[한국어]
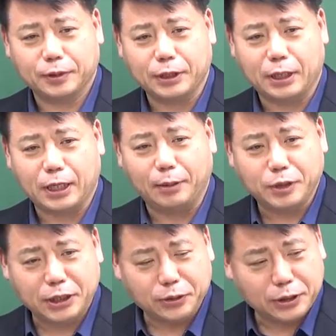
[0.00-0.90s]
자,
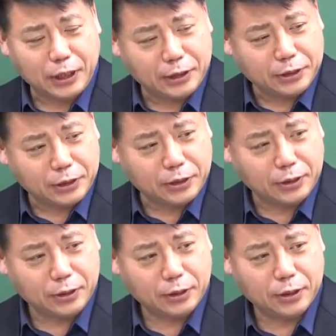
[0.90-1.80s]
감자
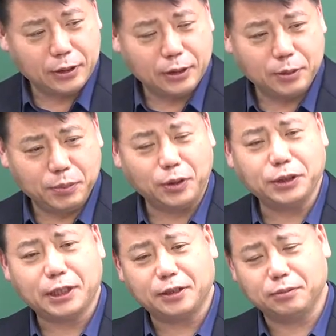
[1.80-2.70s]
정리돼서
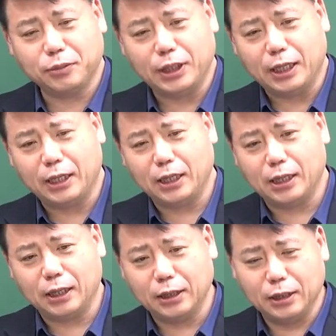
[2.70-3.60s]
편자는
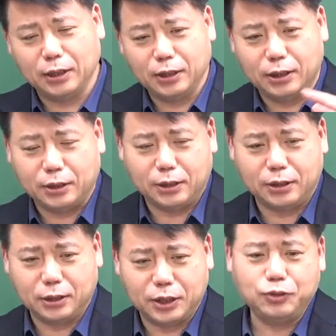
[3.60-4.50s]
뭐야?
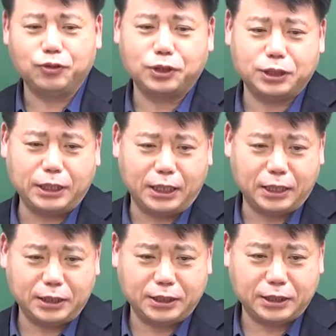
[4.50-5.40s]
어, 기울어진다
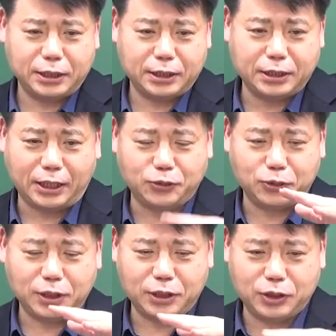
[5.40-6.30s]
그랬지.
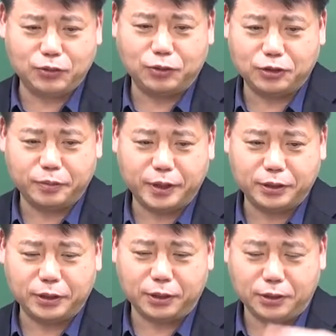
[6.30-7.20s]
자속이
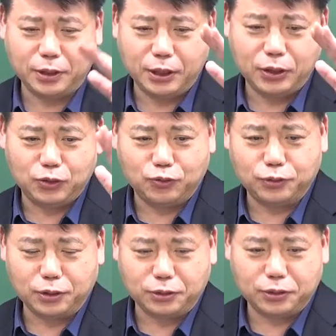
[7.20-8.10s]
기울어지면서
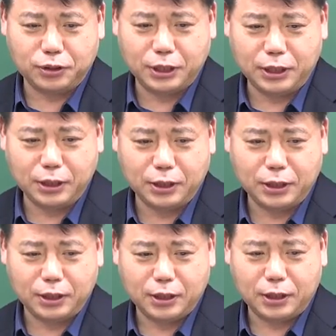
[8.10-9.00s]
중성축이
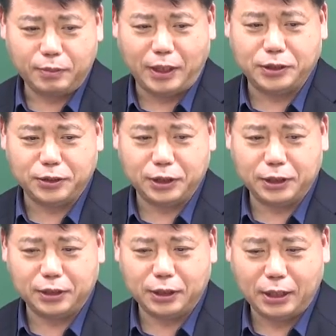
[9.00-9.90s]

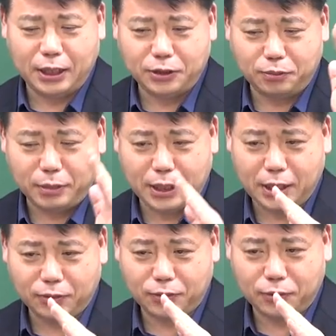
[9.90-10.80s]
발전기는 회전
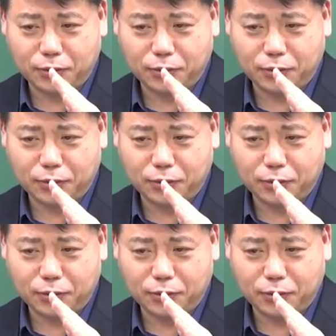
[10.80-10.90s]
방향으로,